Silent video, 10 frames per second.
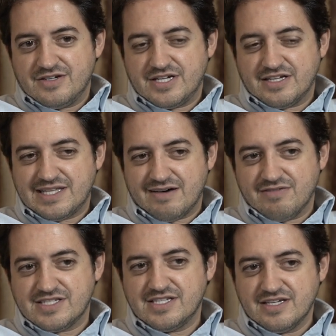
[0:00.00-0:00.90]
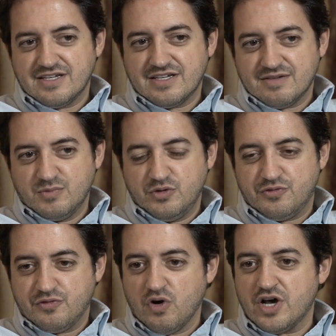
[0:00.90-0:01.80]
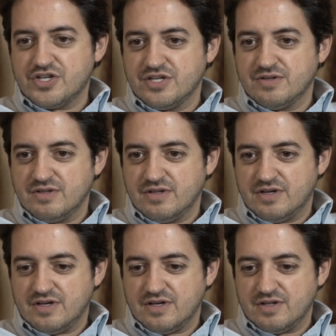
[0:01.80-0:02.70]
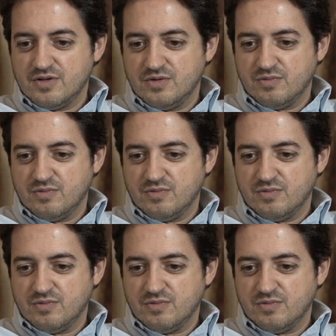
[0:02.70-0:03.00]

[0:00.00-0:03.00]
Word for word: já estava assim muito forte é,